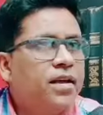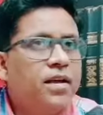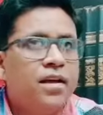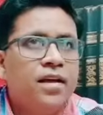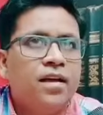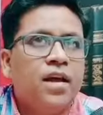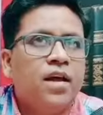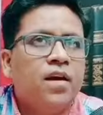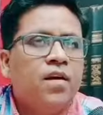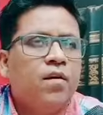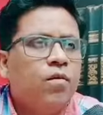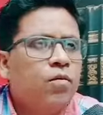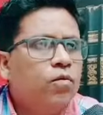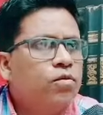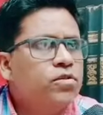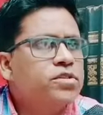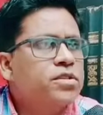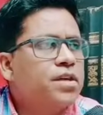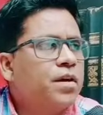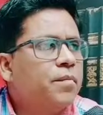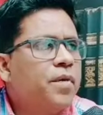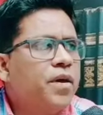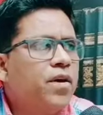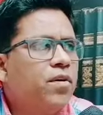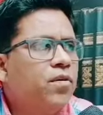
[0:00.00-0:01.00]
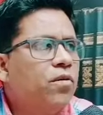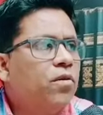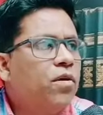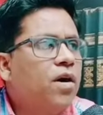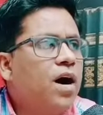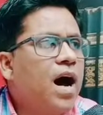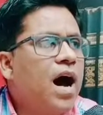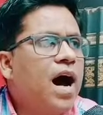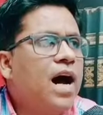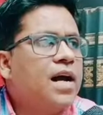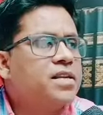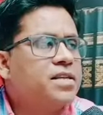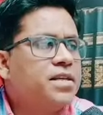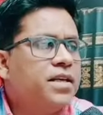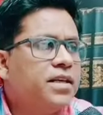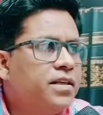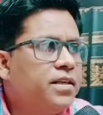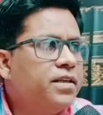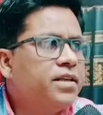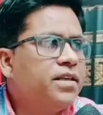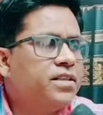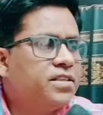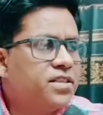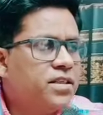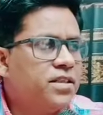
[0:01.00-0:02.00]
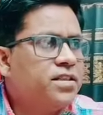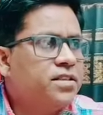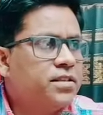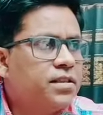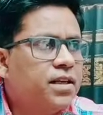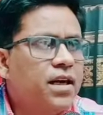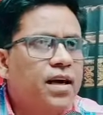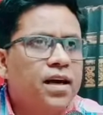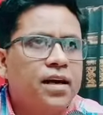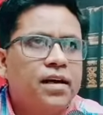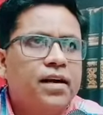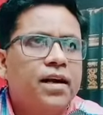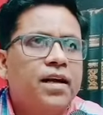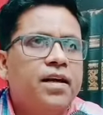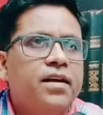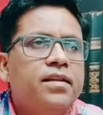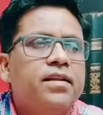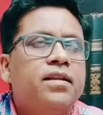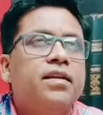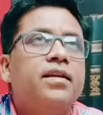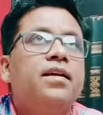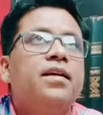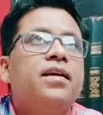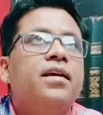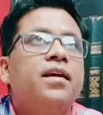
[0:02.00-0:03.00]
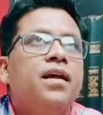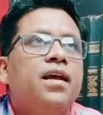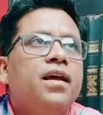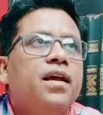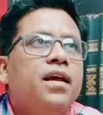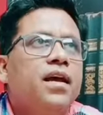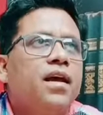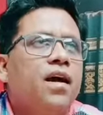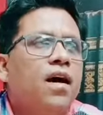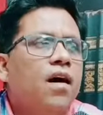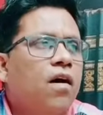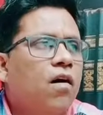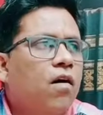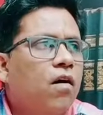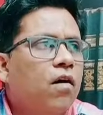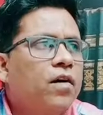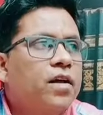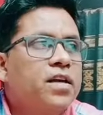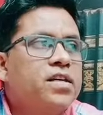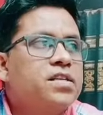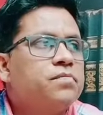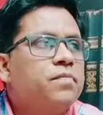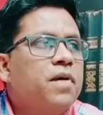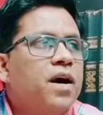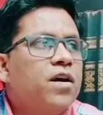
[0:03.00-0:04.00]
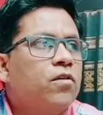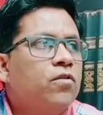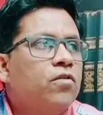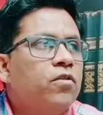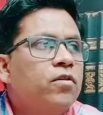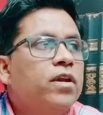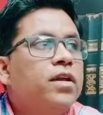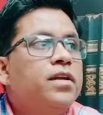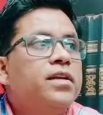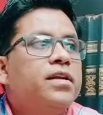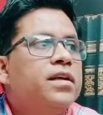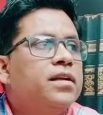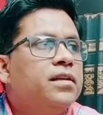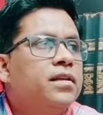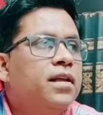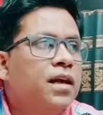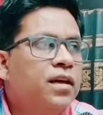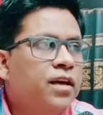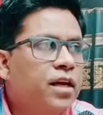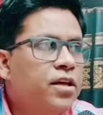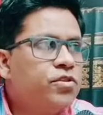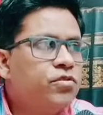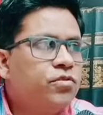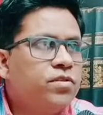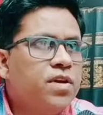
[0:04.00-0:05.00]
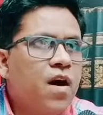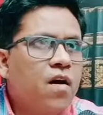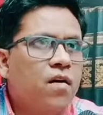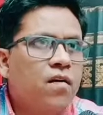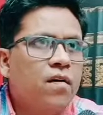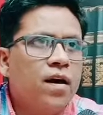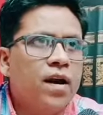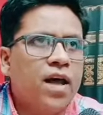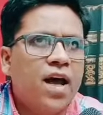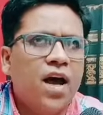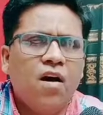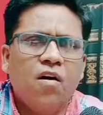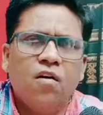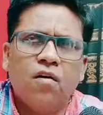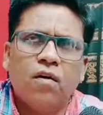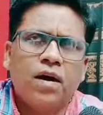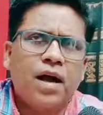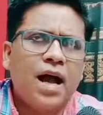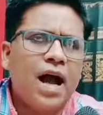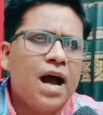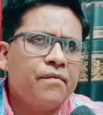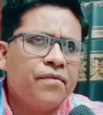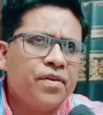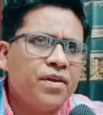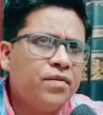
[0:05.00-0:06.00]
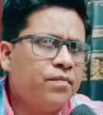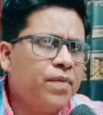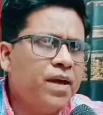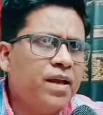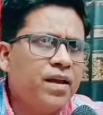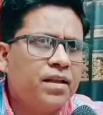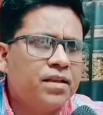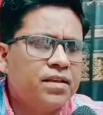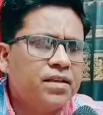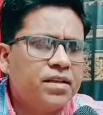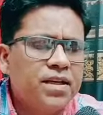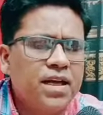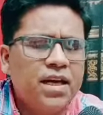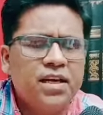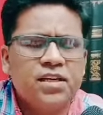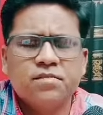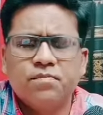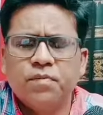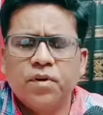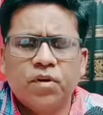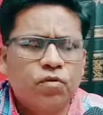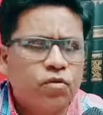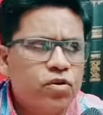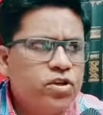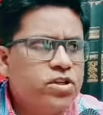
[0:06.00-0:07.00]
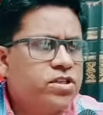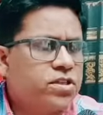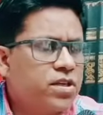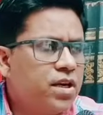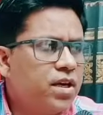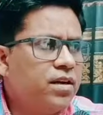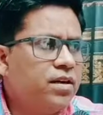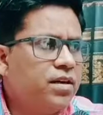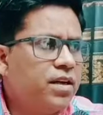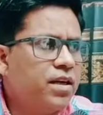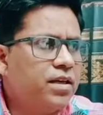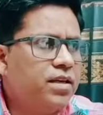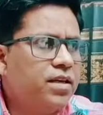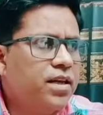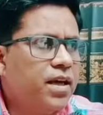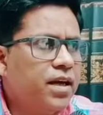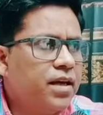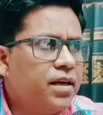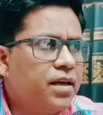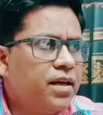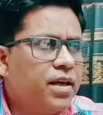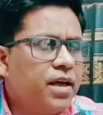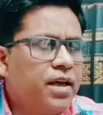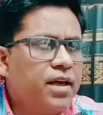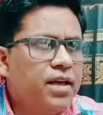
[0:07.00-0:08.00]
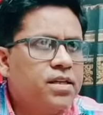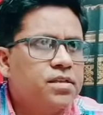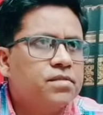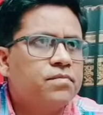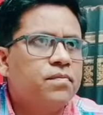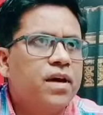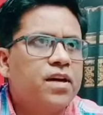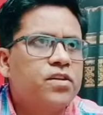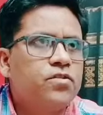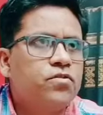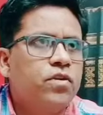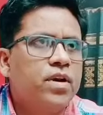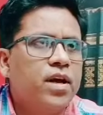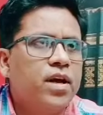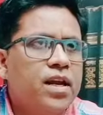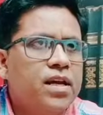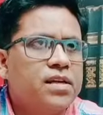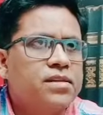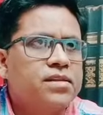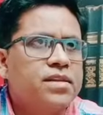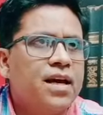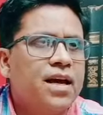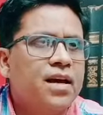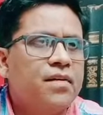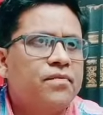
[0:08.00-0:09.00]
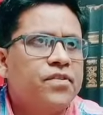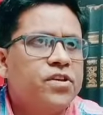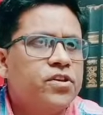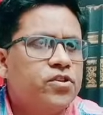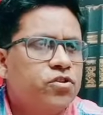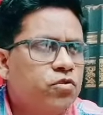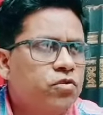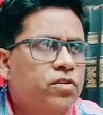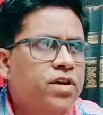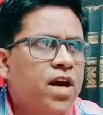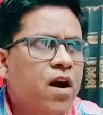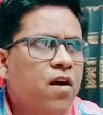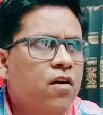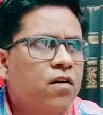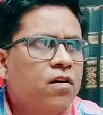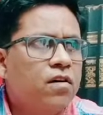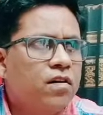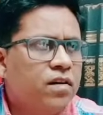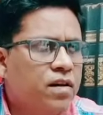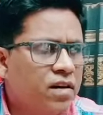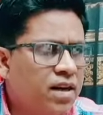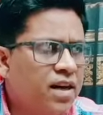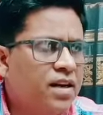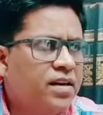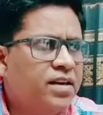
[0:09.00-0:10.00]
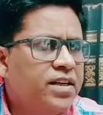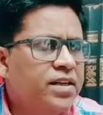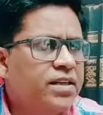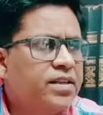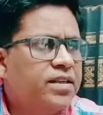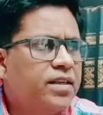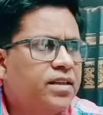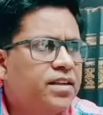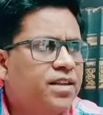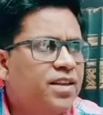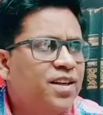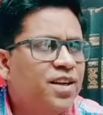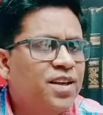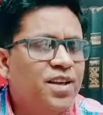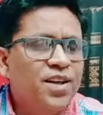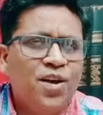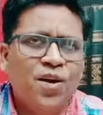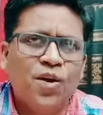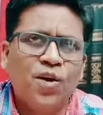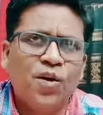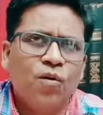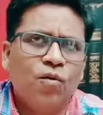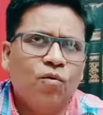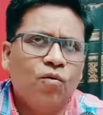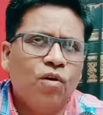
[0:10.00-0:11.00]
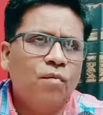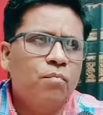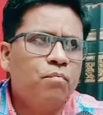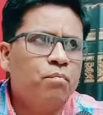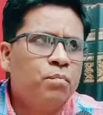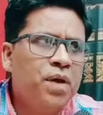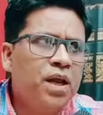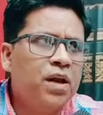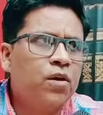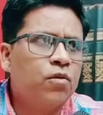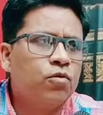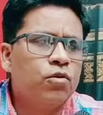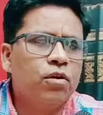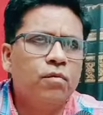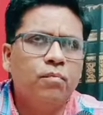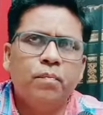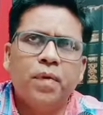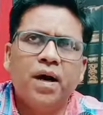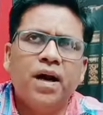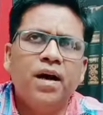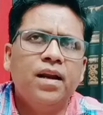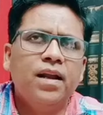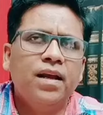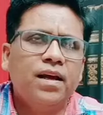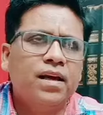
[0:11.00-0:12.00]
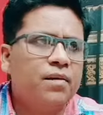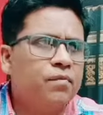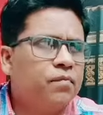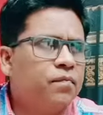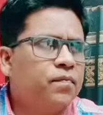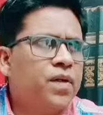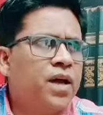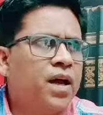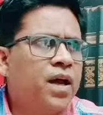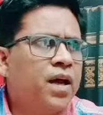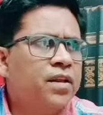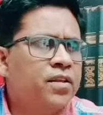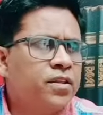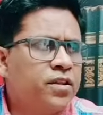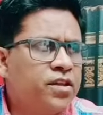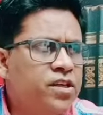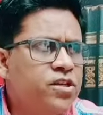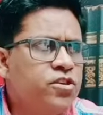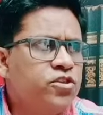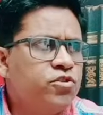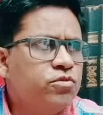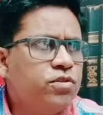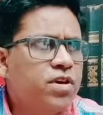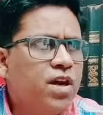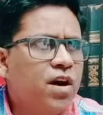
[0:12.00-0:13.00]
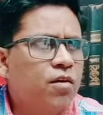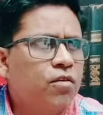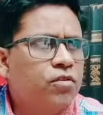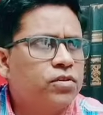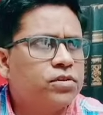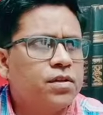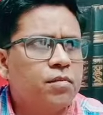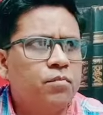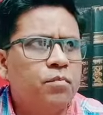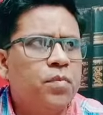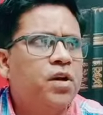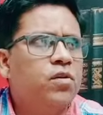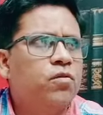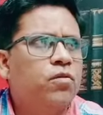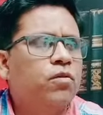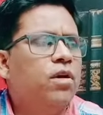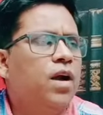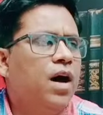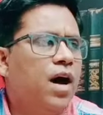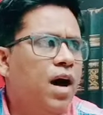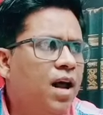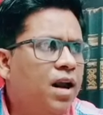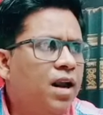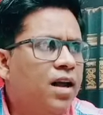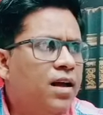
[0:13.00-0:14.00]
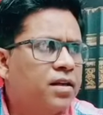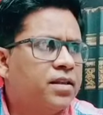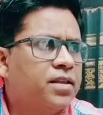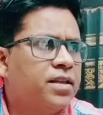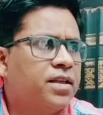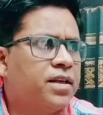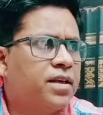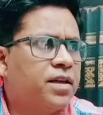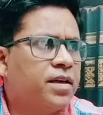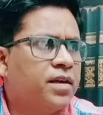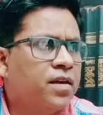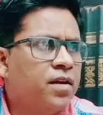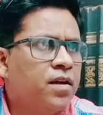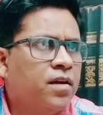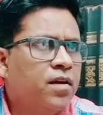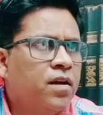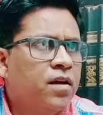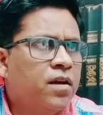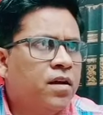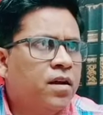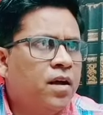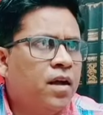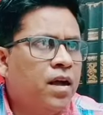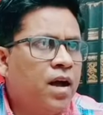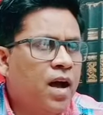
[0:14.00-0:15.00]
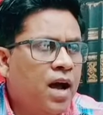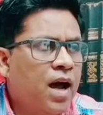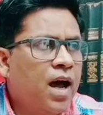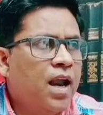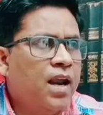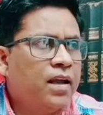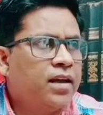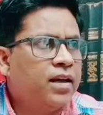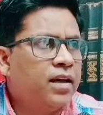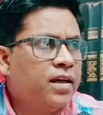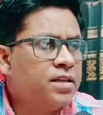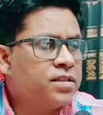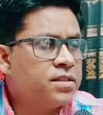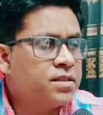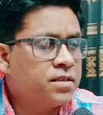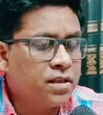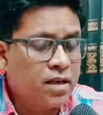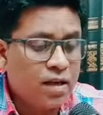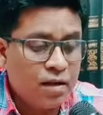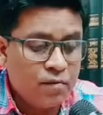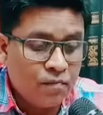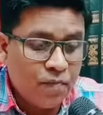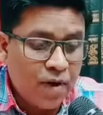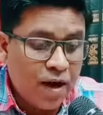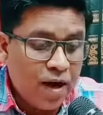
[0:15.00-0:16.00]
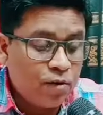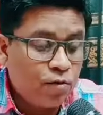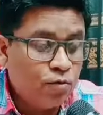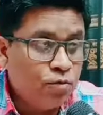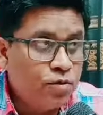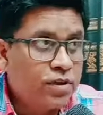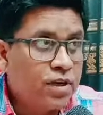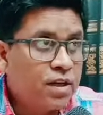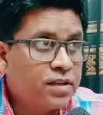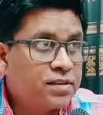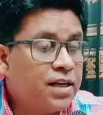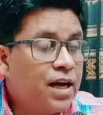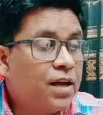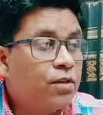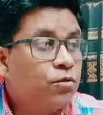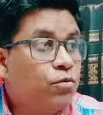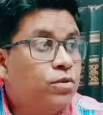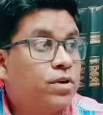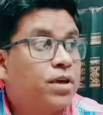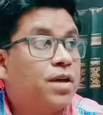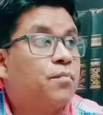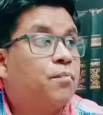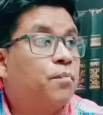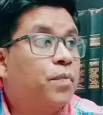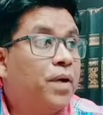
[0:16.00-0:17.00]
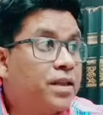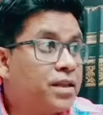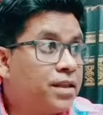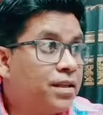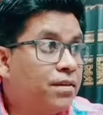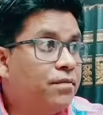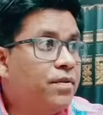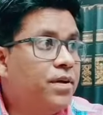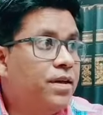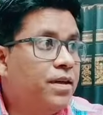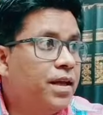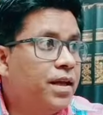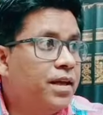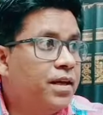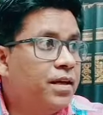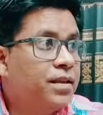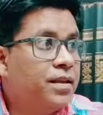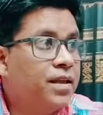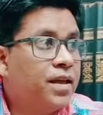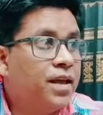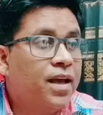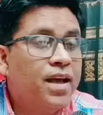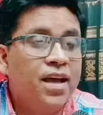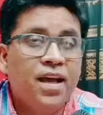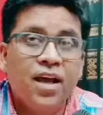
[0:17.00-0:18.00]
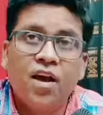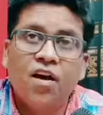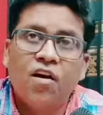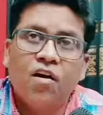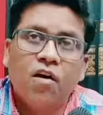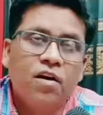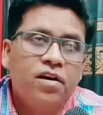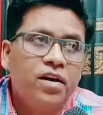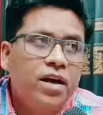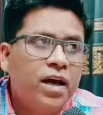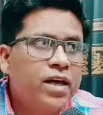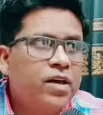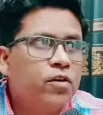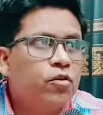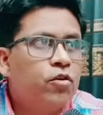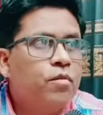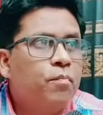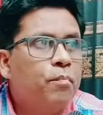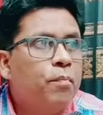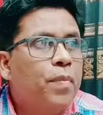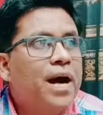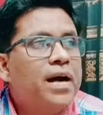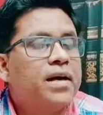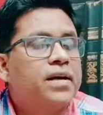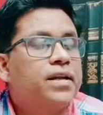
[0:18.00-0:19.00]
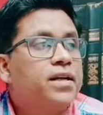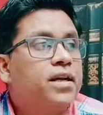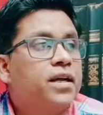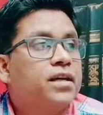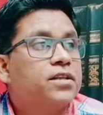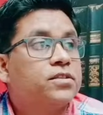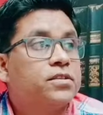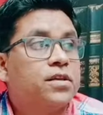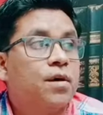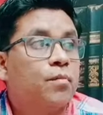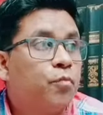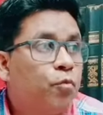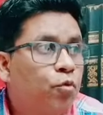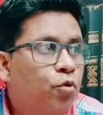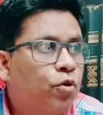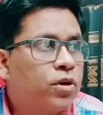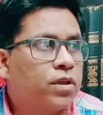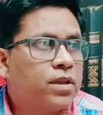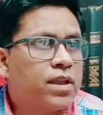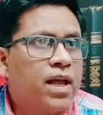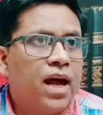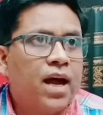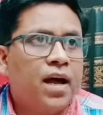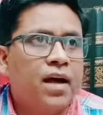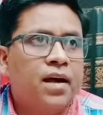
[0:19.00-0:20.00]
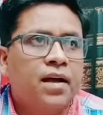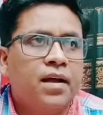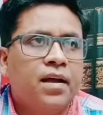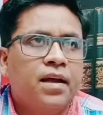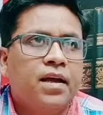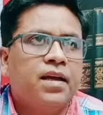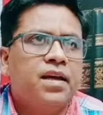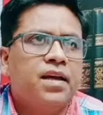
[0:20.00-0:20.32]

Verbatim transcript: थी उस समय वो आरजेडी की सीट से लड़ रही थी और इस बार उन्होंने निर्दलीय चुनाव लड़ा और काफ़ी मेहनत किया इसमें कोई शक नहीं है कि इस बार हैना साहब की चुनाव रणनीति थी वह बिल्कुल पहले के तीन चुनावों से बिल्कुल अलग थी हम्म। हालांकि इस बार उनके साथ उनके पति भी नहीं थे और नहीं कोई पार्टी का सपोर्ट था